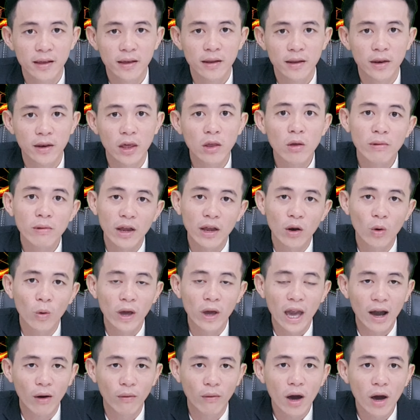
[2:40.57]
nếu chúng ta nuôi
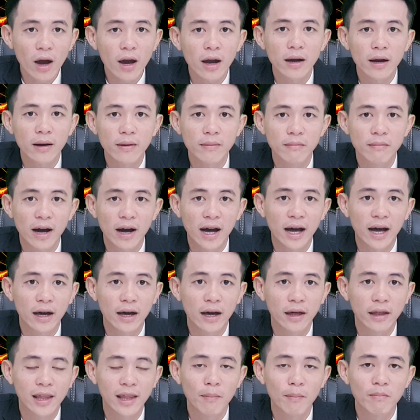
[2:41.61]
ao đất
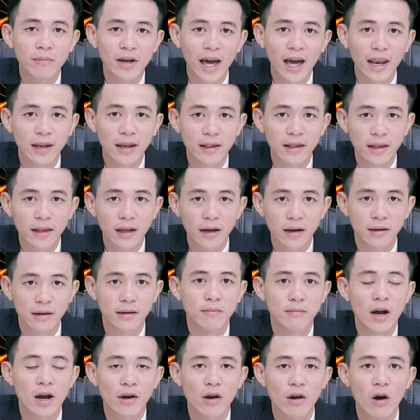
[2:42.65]
mà thâm canh từ
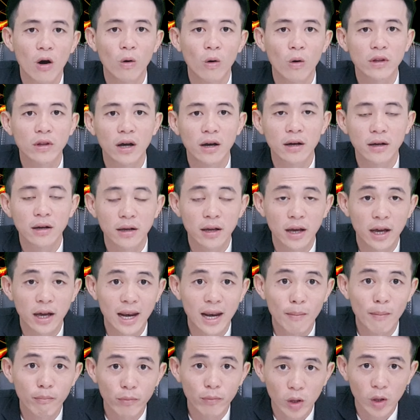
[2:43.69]
mật độ từ
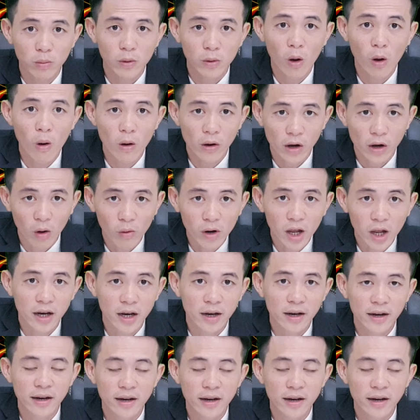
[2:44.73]
50 con đổ lên